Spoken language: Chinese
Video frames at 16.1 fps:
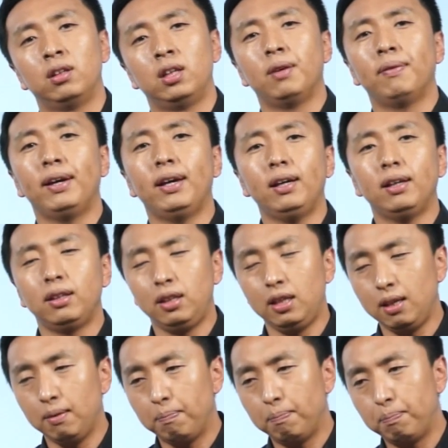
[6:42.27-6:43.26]
因为
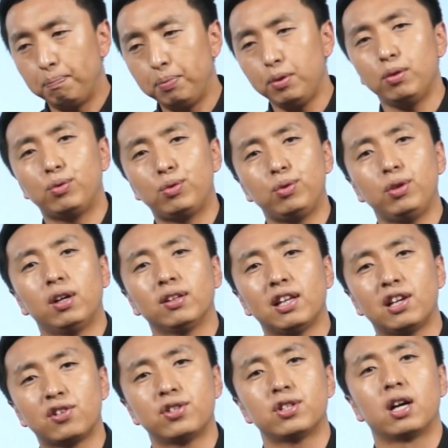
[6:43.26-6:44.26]
你必须要
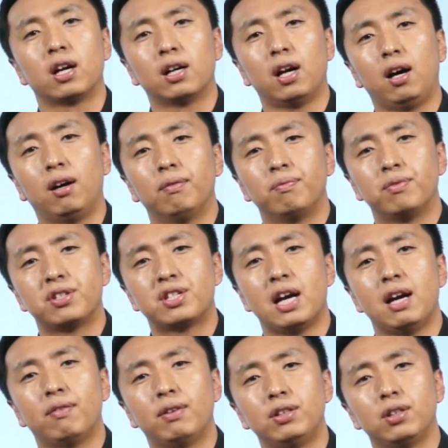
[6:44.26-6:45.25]
在市场上
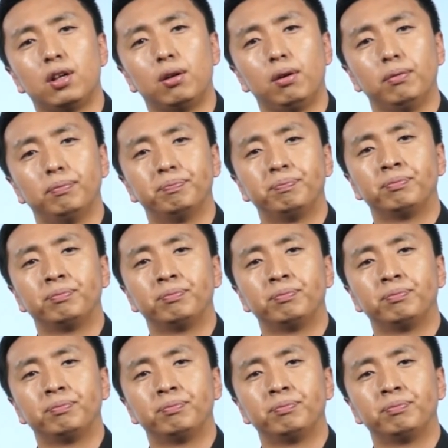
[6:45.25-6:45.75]
站稳脚。